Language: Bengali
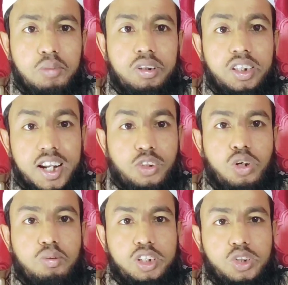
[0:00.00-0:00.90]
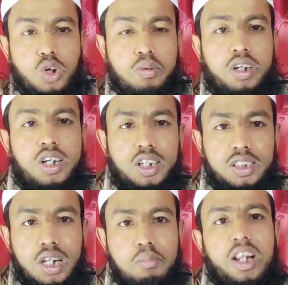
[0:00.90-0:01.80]
মানুষের মধ্যে এরাই সর্বশ্রেষ্ঠ হবে
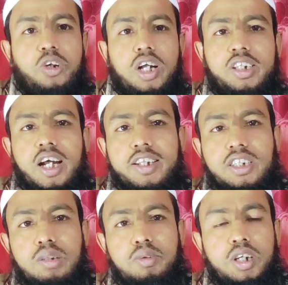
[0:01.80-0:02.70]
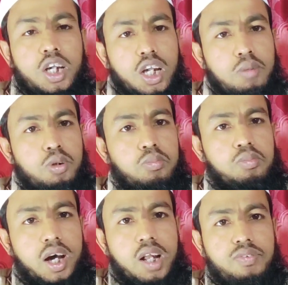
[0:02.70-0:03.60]
যারা ভালো কাজের আদেশ দিবে এবং
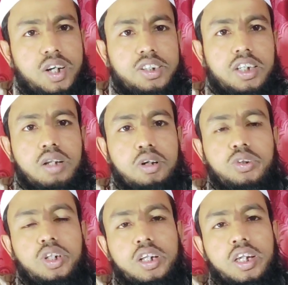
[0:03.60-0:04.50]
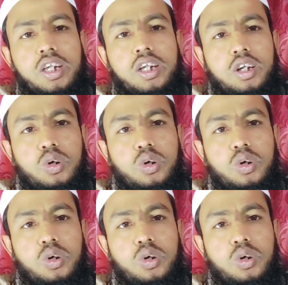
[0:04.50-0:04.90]
খারাপ কাজ থেকে মানুষদেরকে